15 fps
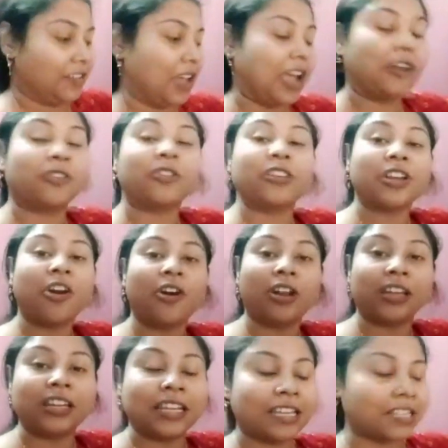এখন ওই যে
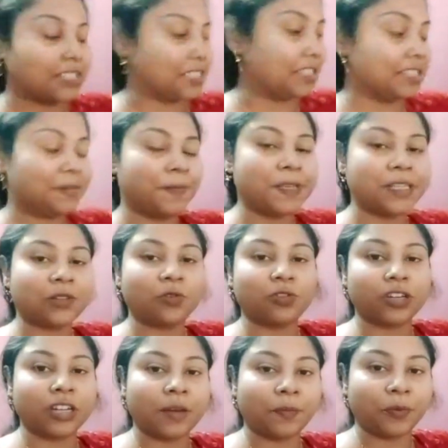হরলিক্স বিস্কুট
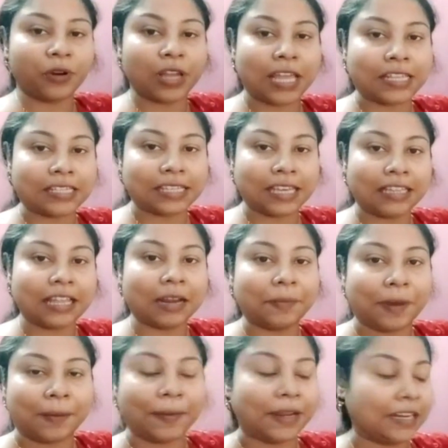নিয়ে পড়ে আছে তার
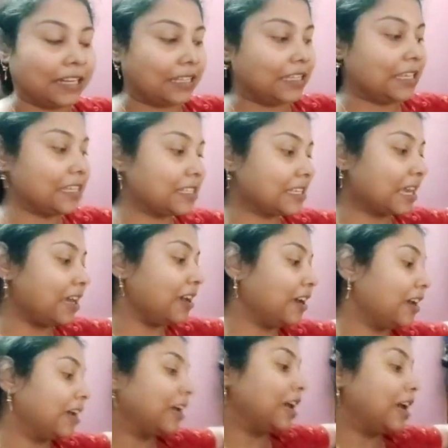বাবা এনে দিয়েছে
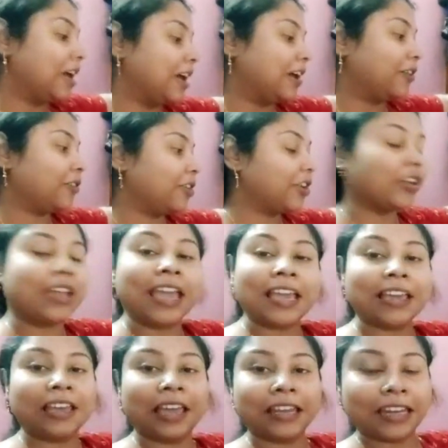ওই
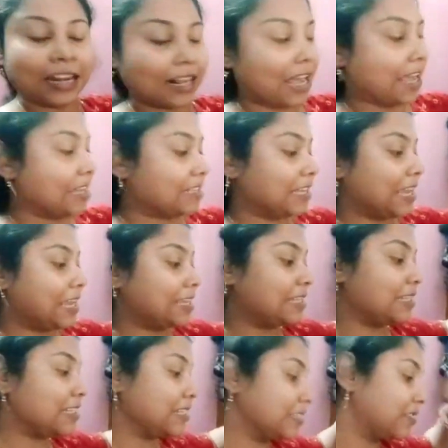এইটার গায়ে যে
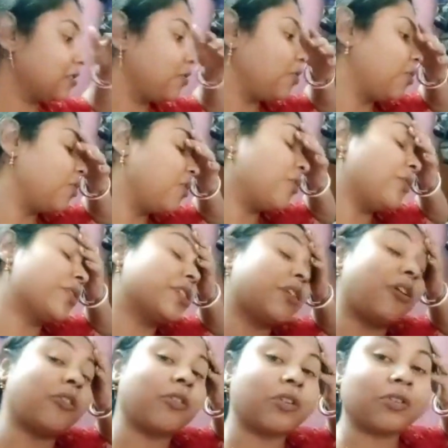এইচ ও ওই
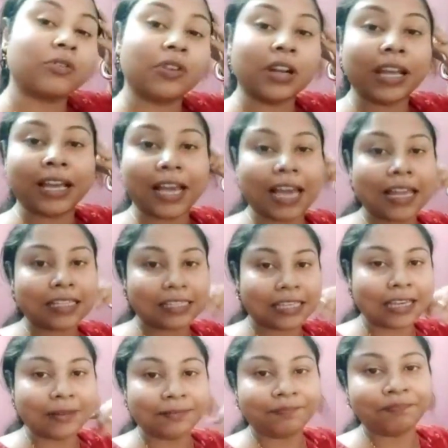অক্ষরগুলো লেখা আছে
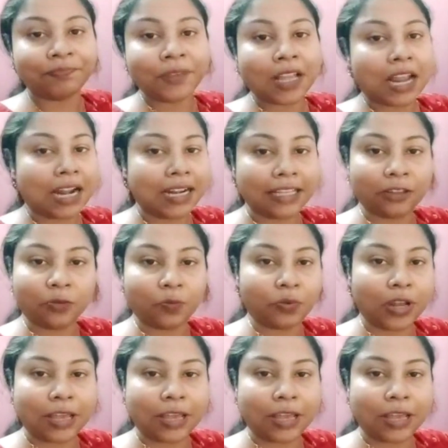আর এ তো পুরো